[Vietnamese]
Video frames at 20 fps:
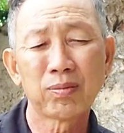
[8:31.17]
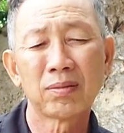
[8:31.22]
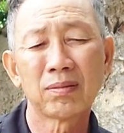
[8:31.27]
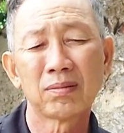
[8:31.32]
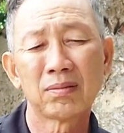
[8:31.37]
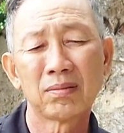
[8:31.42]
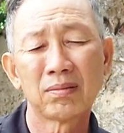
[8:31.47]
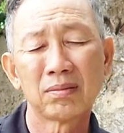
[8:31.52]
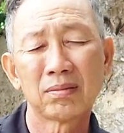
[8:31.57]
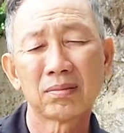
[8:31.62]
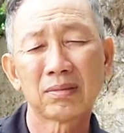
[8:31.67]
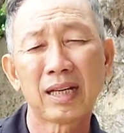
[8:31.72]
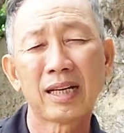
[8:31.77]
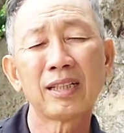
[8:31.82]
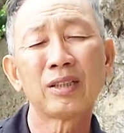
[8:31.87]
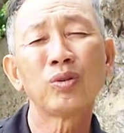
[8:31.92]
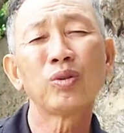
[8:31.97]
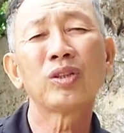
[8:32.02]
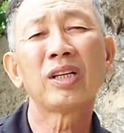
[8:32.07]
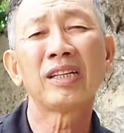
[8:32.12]
hồng
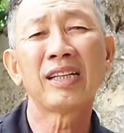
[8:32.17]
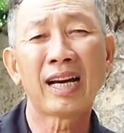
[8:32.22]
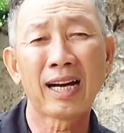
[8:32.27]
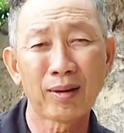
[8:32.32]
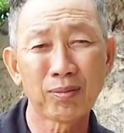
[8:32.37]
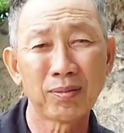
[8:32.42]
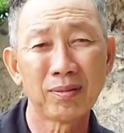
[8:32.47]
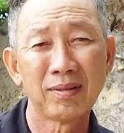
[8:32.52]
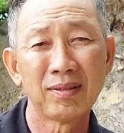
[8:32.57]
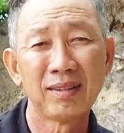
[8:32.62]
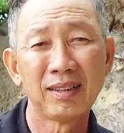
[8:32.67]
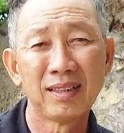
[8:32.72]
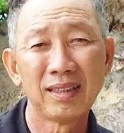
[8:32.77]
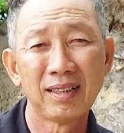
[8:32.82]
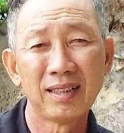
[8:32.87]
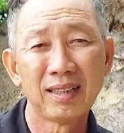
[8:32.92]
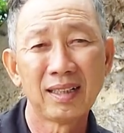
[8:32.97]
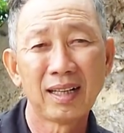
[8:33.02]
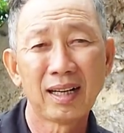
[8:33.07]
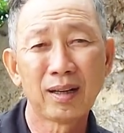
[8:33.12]
tại tôi tên học
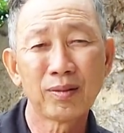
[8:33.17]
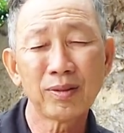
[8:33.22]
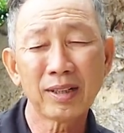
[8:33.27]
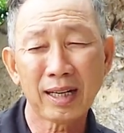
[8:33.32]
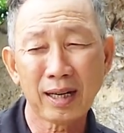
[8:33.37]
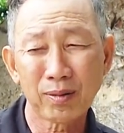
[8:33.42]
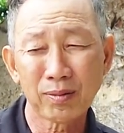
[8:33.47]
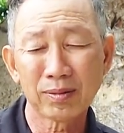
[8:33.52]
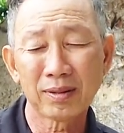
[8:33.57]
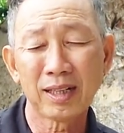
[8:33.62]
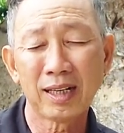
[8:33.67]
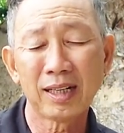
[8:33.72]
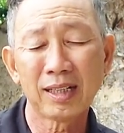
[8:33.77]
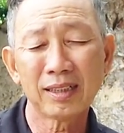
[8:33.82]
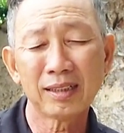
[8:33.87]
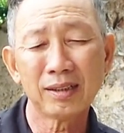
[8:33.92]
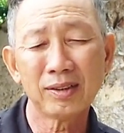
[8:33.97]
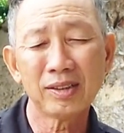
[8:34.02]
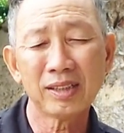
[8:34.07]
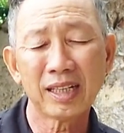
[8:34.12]
dạ ông nói hồng là
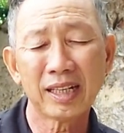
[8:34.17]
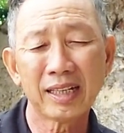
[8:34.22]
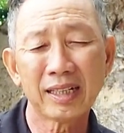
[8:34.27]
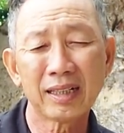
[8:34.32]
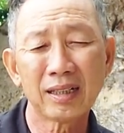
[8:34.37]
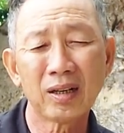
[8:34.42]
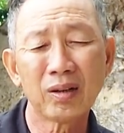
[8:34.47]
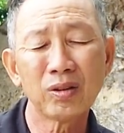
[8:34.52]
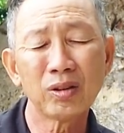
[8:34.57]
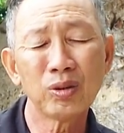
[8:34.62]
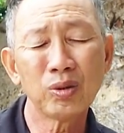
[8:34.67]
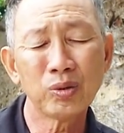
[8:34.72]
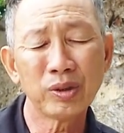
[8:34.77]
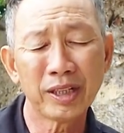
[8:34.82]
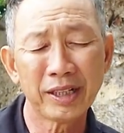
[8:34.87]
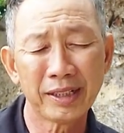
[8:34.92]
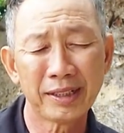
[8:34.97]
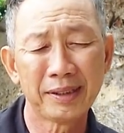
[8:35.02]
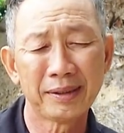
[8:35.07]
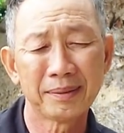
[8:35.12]
anh nói nghe nè ông
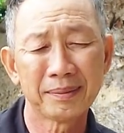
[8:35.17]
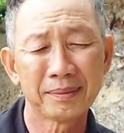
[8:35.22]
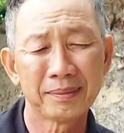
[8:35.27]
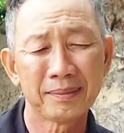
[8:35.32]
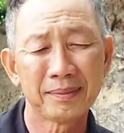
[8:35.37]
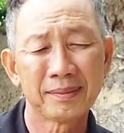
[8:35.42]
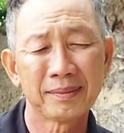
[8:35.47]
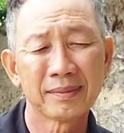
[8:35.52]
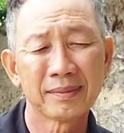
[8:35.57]
dù gì